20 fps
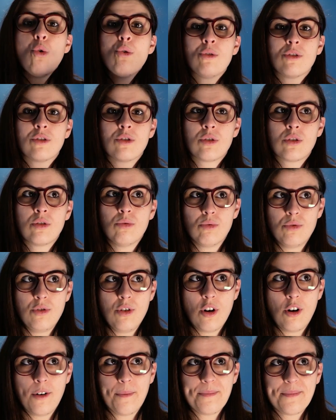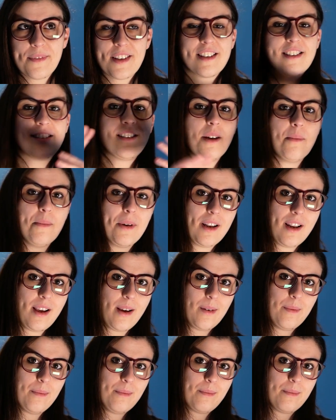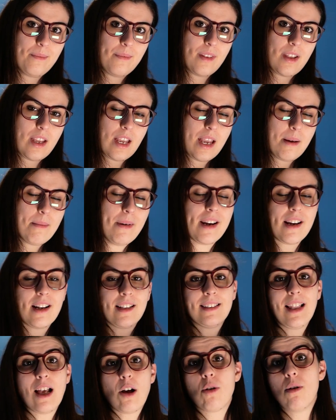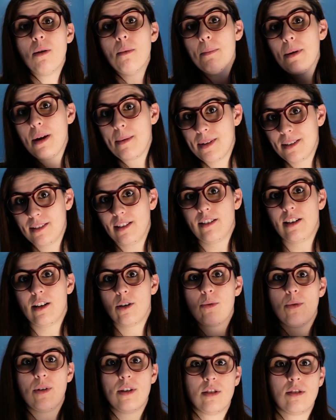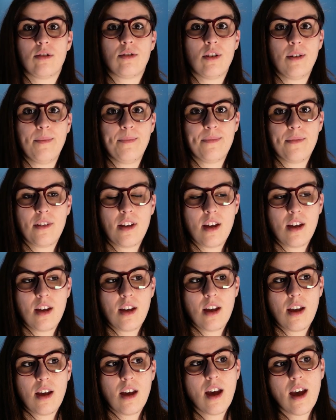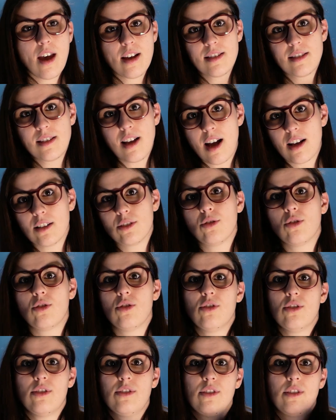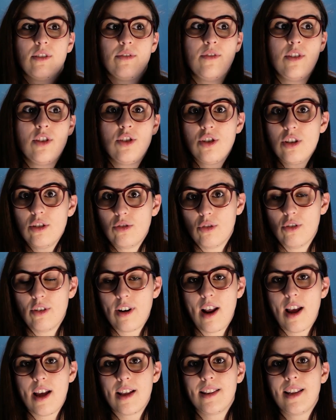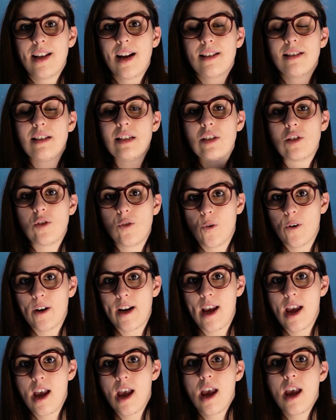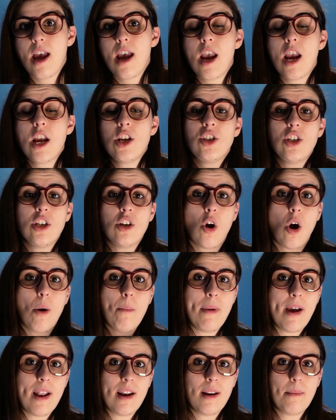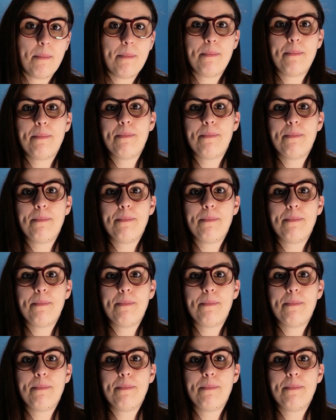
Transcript: Uno studio simile, ma in realtà complementare a questo, è stato eh, vincitore della sezione IG Nobel